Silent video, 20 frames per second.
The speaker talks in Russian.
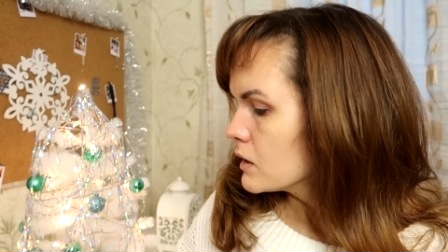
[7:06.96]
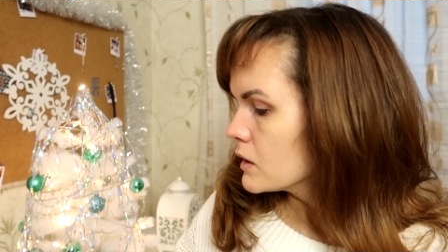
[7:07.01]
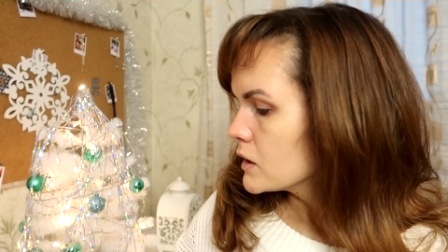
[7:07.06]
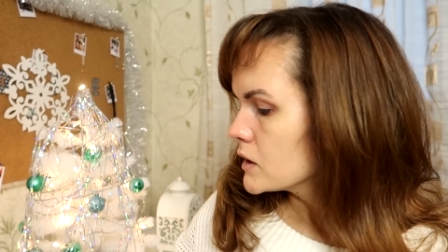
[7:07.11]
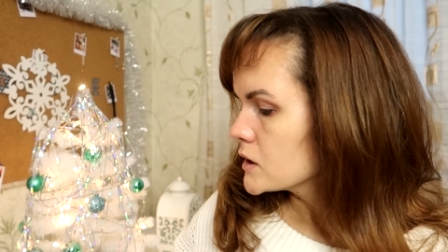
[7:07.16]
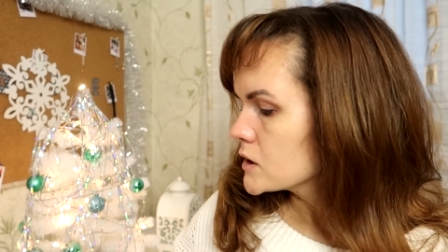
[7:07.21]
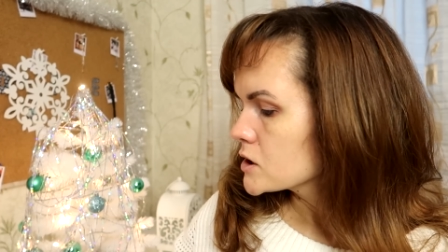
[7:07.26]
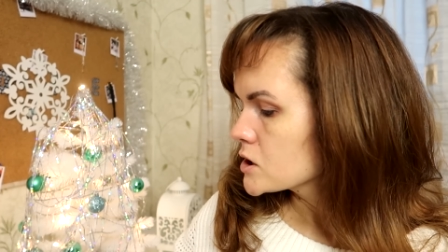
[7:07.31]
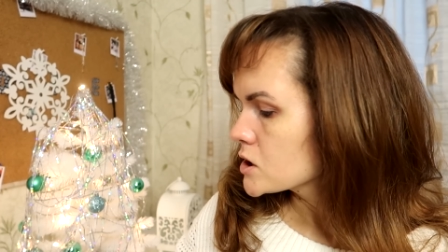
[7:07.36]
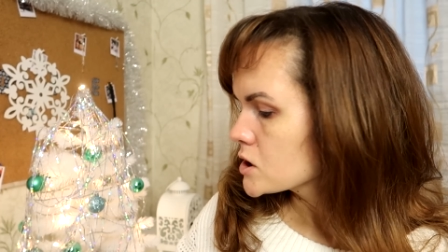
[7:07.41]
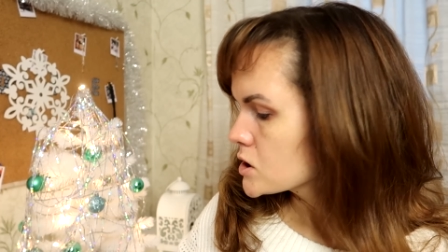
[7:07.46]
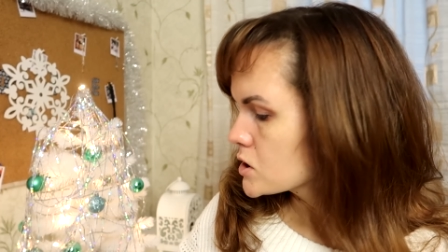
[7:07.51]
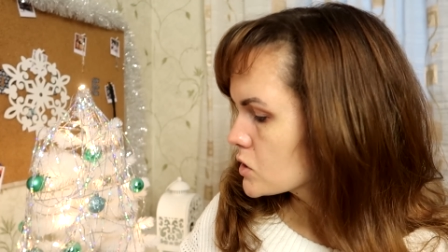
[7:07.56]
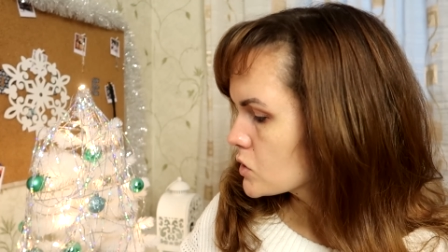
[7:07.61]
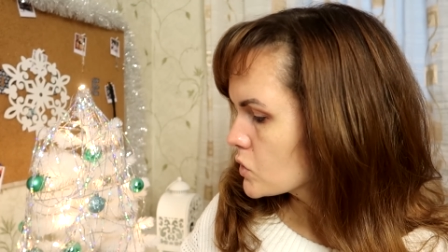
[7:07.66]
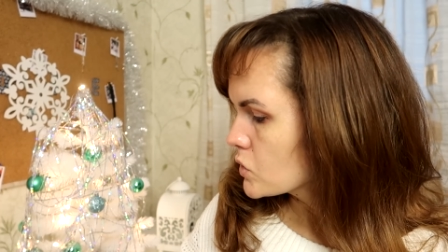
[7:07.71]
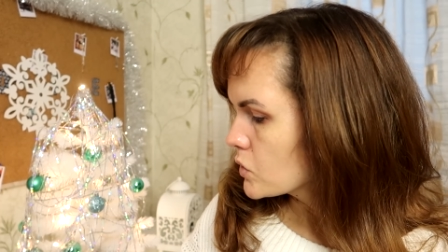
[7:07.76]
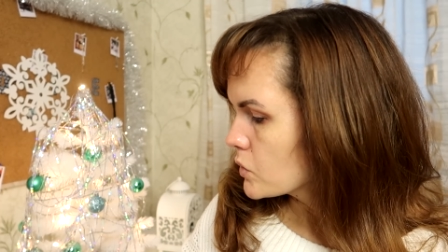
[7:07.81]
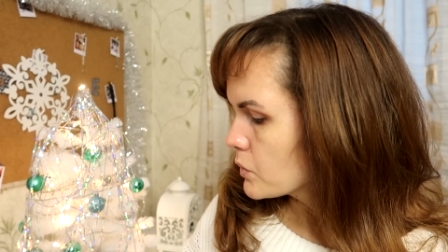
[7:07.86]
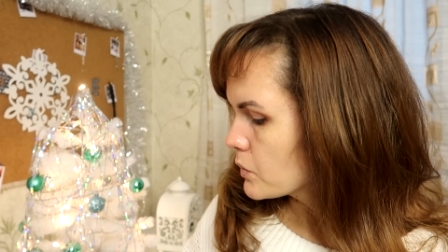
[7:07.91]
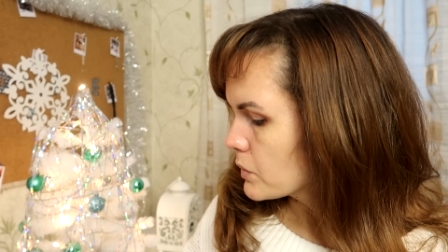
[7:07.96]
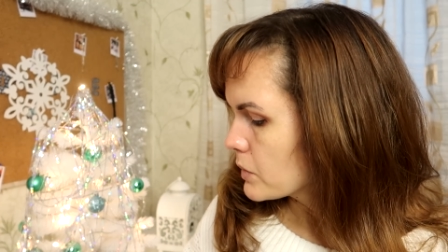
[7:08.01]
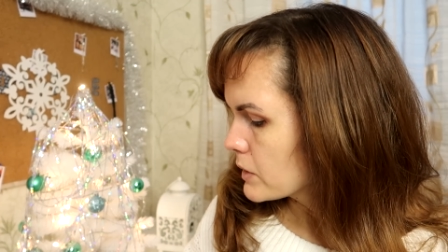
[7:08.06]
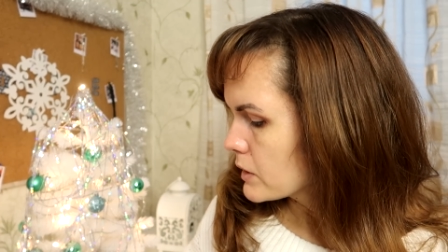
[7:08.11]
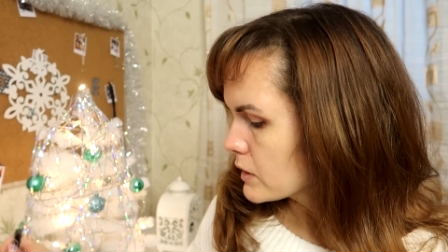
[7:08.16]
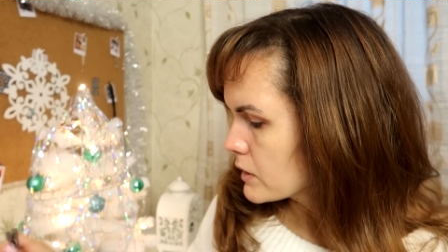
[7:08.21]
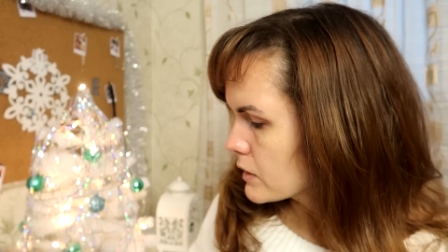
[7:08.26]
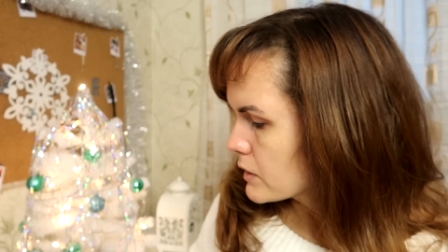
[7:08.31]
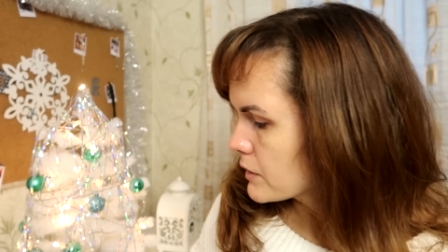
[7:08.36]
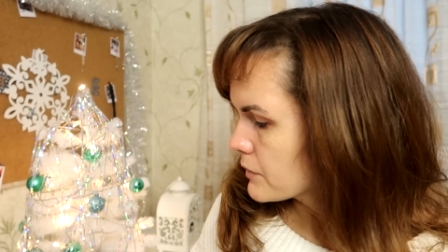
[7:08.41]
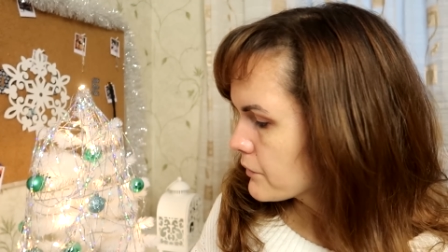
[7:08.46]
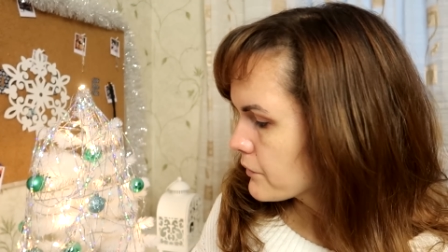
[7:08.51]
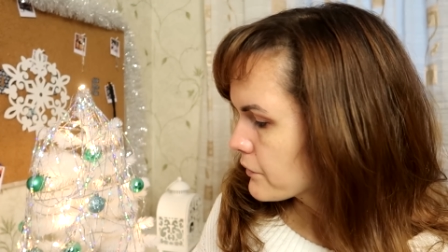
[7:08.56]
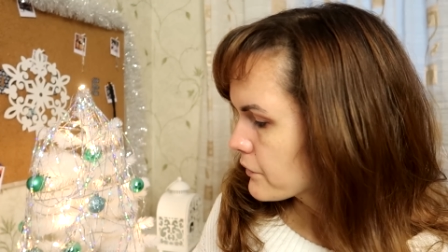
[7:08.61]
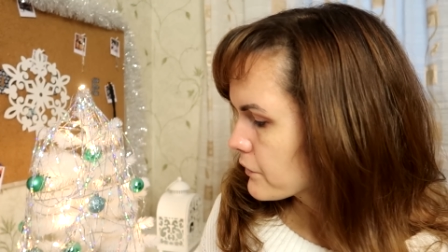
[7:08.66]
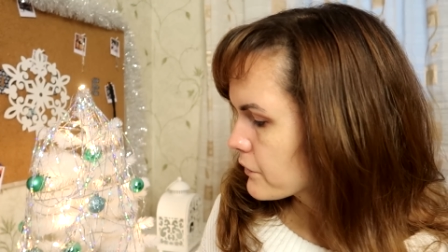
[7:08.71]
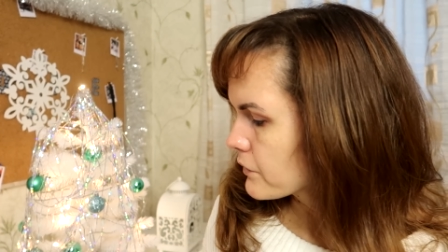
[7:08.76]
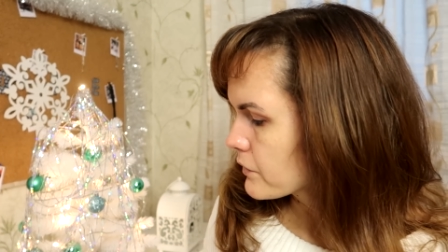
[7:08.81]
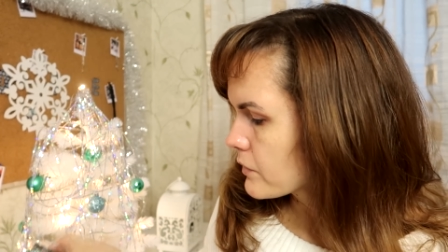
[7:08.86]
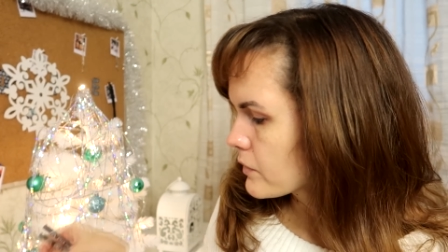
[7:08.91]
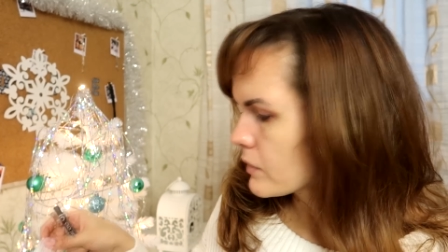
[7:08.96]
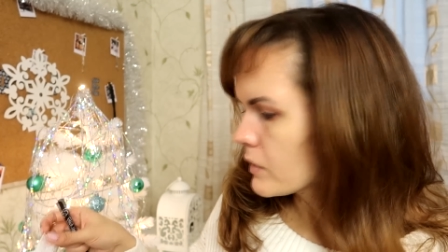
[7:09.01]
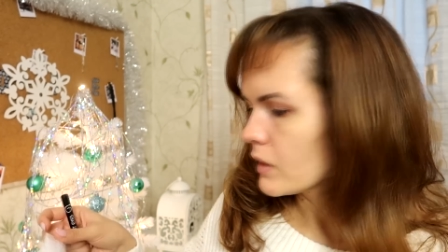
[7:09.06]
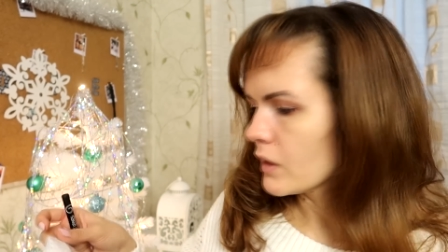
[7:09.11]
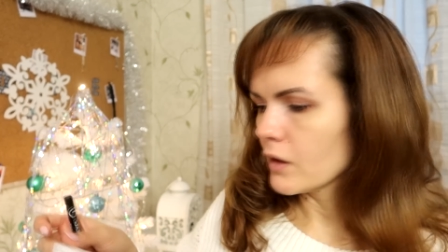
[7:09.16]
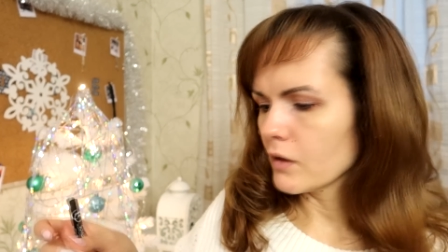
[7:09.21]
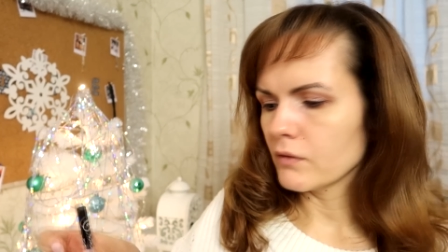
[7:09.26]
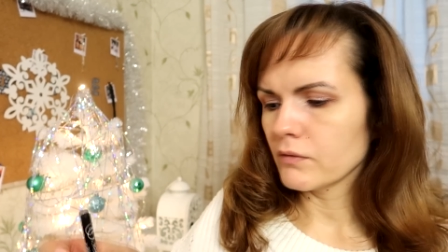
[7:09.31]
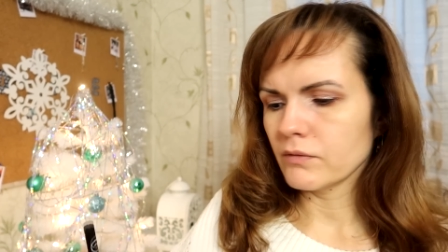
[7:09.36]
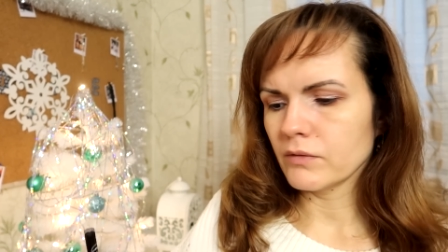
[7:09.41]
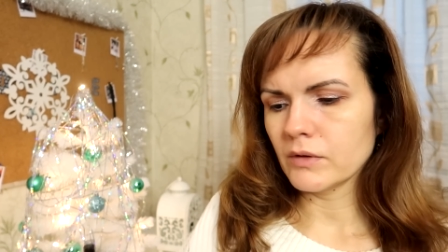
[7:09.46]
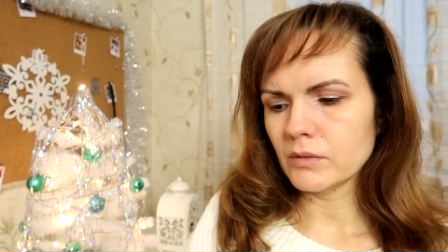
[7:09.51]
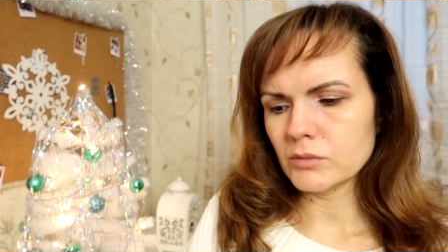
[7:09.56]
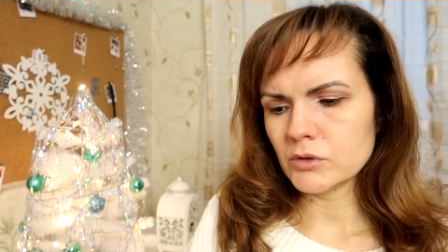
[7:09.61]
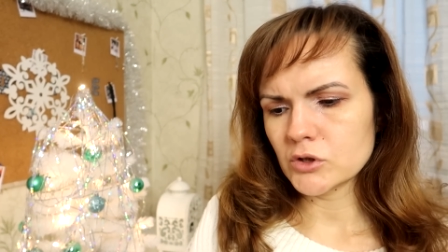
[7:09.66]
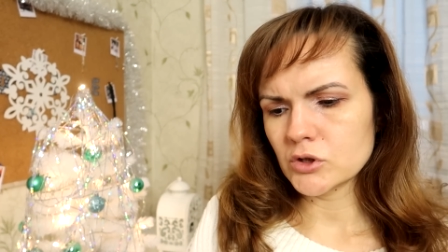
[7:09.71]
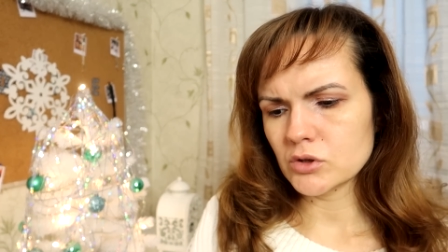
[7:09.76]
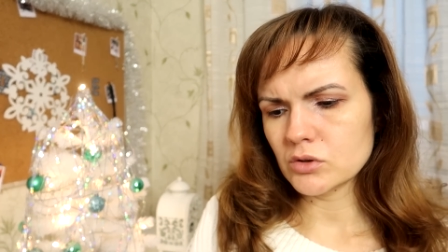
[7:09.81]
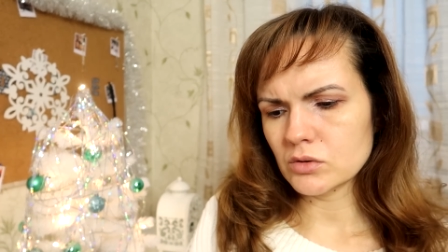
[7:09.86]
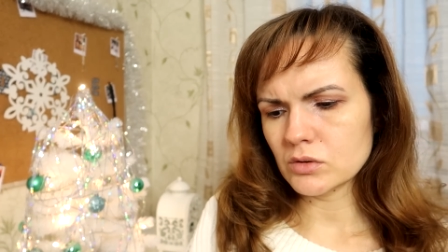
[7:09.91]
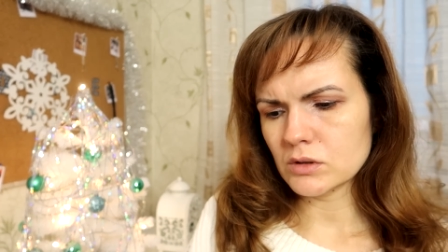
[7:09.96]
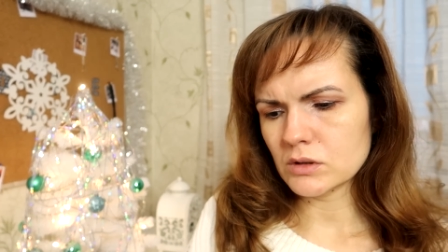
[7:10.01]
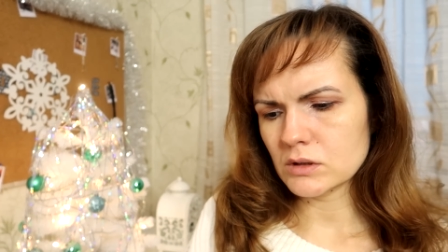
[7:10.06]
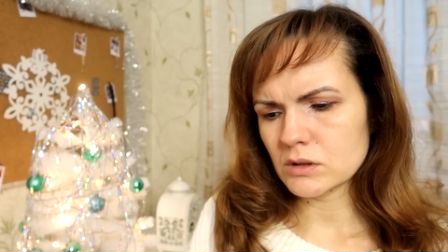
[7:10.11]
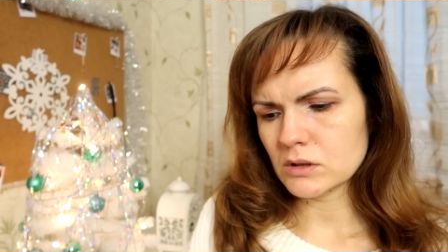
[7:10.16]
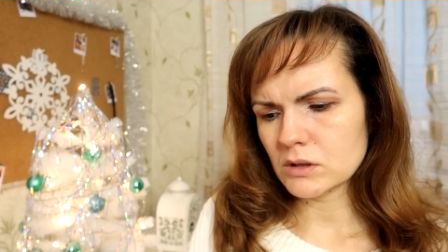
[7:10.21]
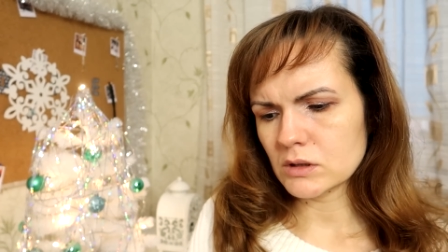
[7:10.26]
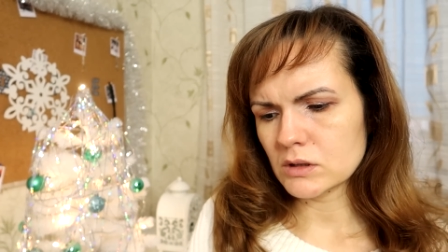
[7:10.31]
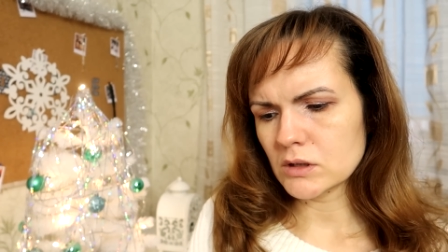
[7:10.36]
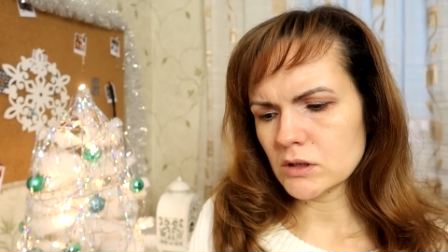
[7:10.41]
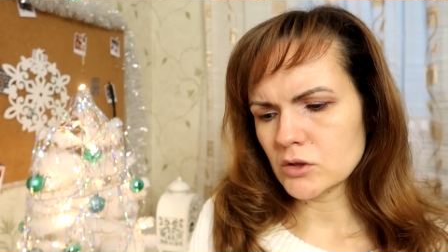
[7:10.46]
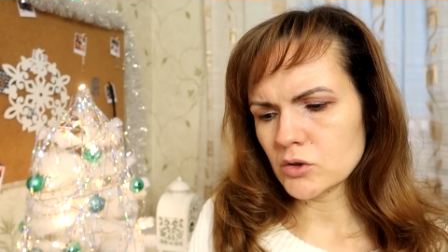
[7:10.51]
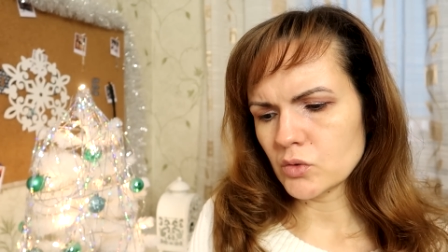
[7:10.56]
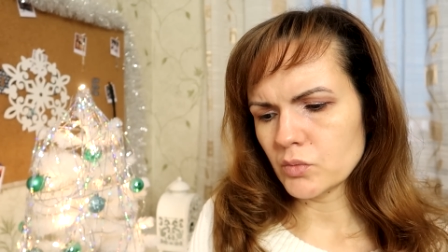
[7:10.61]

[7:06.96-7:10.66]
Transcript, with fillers: И чтобы вам еще раз сказать,